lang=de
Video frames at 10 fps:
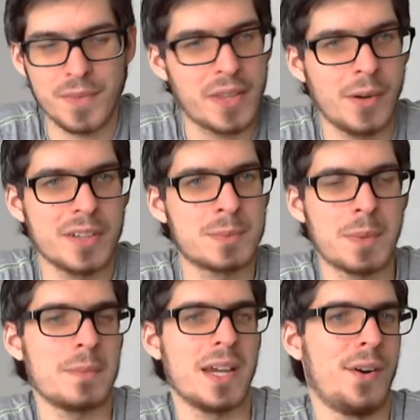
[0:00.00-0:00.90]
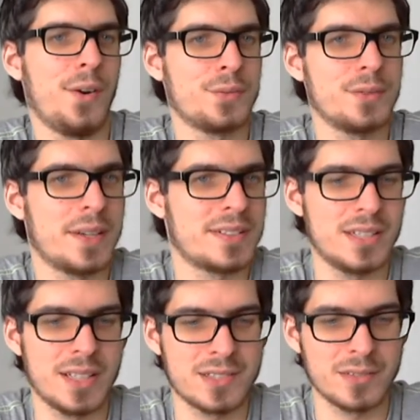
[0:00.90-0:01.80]
hört es bei mir auf, die
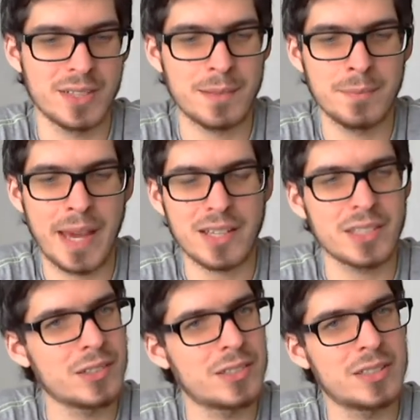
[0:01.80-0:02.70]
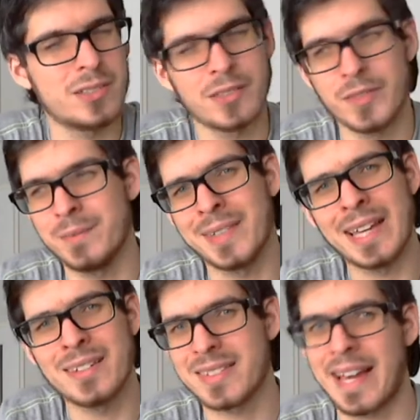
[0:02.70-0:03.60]
Faszination. Dann merke ich richtig irgendwie, nee,
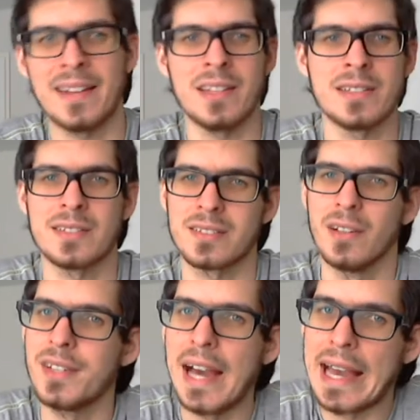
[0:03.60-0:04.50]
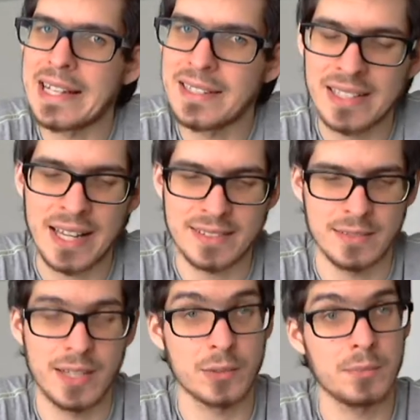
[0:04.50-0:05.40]
das kann er nicht, das sollte er eigentlich lassen.
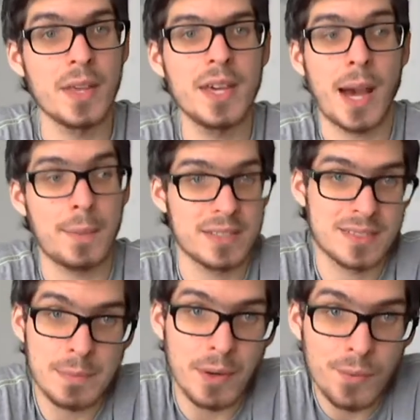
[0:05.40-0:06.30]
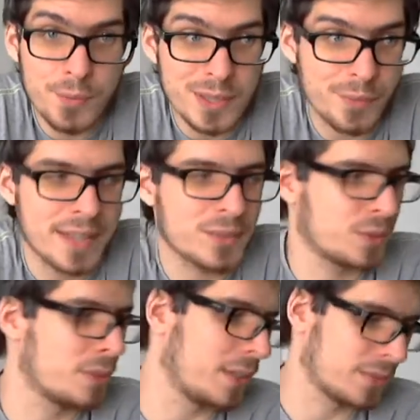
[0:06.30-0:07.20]
Also, aber es gibt auch viele Fans
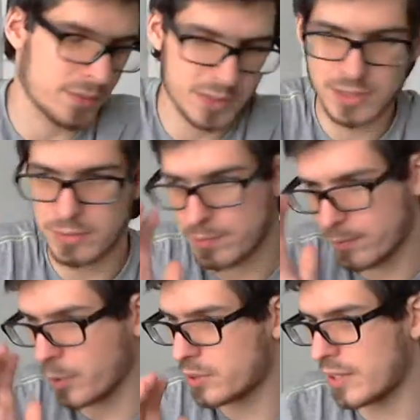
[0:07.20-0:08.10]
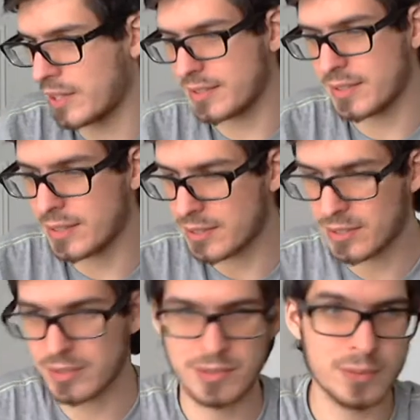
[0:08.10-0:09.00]
von ihm, also ich möchte da jetzt
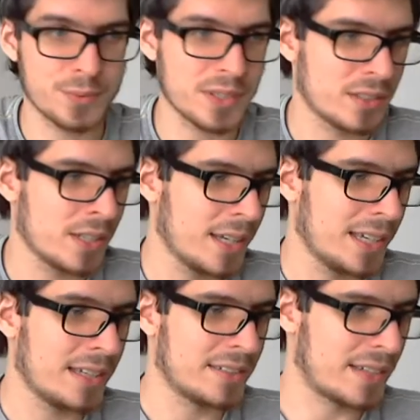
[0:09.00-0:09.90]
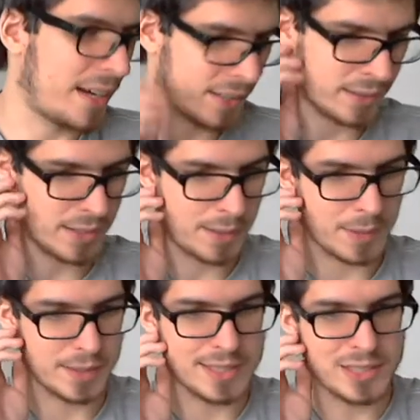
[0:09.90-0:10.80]
nicht zu viel sagen,
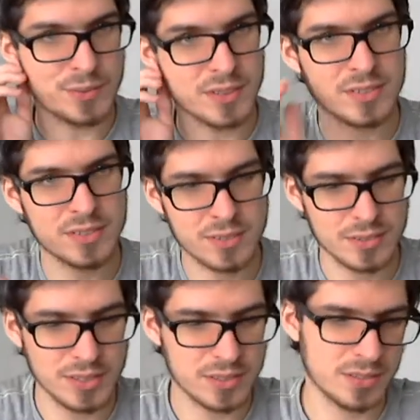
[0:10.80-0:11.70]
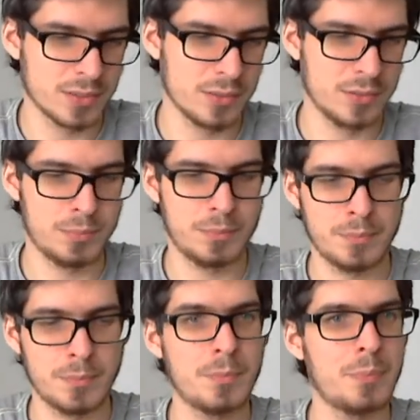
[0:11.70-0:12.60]
aber ich finde es nicht so
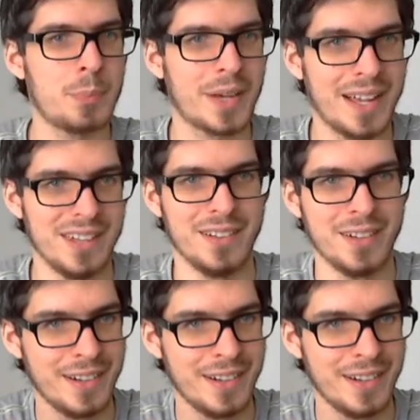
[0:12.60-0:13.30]
pralle.